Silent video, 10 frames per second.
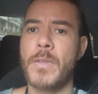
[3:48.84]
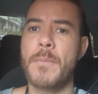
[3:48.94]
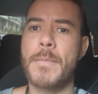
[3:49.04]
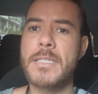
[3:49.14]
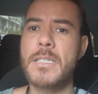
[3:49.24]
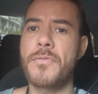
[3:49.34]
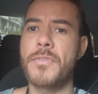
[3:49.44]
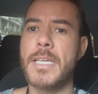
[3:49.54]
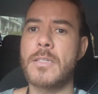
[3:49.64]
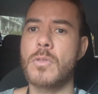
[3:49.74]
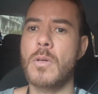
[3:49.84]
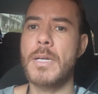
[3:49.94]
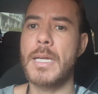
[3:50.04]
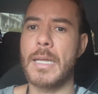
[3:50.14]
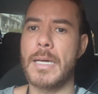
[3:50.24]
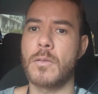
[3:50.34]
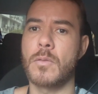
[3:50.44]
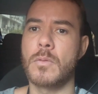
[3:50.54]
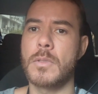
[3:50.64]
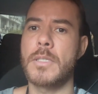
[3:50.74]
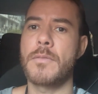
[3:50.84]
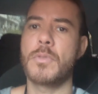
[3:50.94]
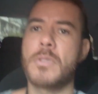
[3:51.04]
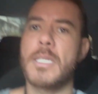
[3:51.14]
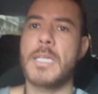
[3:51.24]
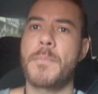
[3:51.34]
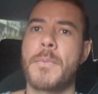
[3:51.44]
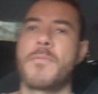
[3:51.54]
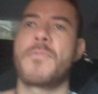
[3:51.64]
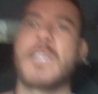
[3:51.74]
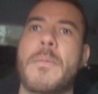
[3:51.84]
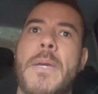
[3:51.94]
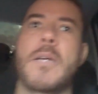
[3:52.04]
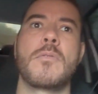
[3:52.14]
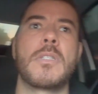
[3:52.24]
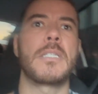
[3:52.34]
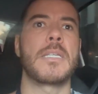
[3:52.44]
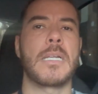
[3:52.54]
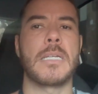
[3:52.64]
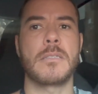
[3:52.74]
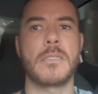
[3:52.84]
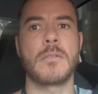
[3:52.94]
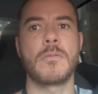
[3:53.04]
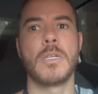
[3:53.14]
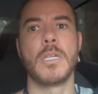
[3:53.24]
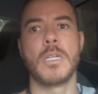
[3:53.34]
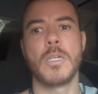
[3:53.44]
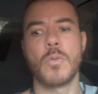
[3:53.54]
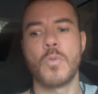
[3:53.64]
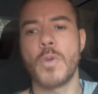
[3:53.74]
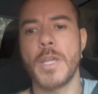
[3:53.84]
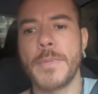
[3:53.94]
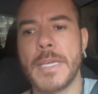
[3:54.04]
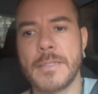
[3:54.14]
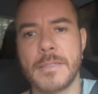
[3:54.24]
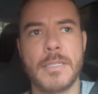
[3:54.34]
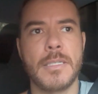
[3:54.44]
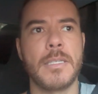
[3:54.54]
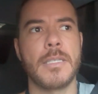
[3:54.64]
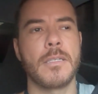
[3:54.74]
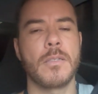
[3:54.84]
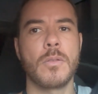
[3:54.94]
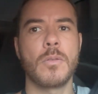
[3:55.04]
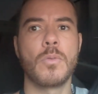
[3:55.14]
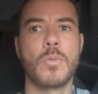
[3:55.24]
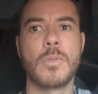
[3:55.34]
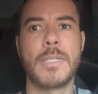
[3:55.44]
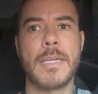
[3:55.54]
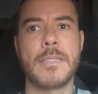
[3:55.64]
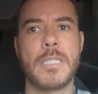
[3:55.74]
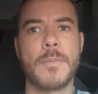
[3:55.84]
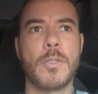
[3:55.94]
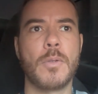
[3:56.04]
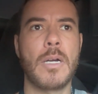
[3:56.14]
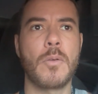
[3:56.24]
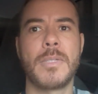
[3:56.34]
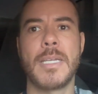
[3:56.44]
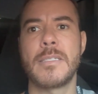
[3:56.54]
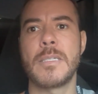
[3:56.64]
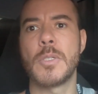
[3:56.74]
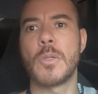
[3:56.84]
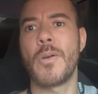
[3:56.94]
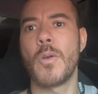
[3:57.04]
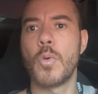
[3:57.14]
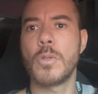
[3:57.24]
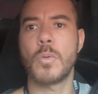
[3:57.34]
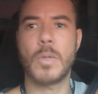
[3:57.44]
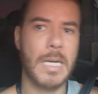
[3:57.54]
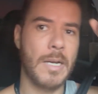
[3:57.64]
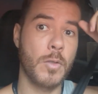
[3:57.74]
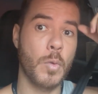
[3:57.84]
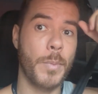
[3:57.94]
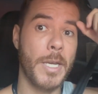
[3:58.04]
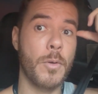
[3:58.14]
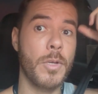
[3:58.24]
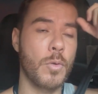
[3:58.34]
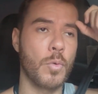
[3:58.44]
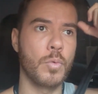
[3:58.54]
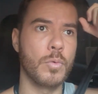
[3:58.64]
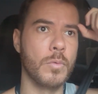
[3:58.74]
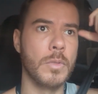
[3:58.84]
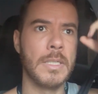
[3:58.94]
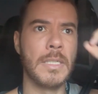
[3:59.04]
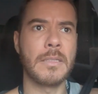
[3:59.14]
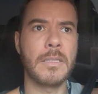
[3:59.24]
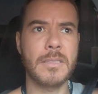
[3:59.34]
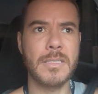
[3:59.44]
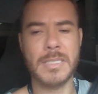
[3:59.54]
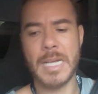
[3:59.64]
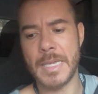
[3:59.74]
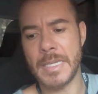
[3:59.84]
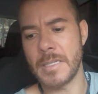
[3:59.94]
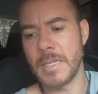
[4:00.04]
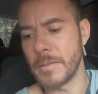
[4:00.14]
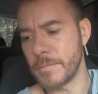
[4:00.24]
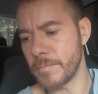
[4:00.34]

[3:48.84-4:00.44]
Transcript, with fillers: Mas enfim, é só um relato. E você que fica perguntando em relação o MSI do TSI manual, o TSI manual é outro carro, é superior em tudo tanto em saída,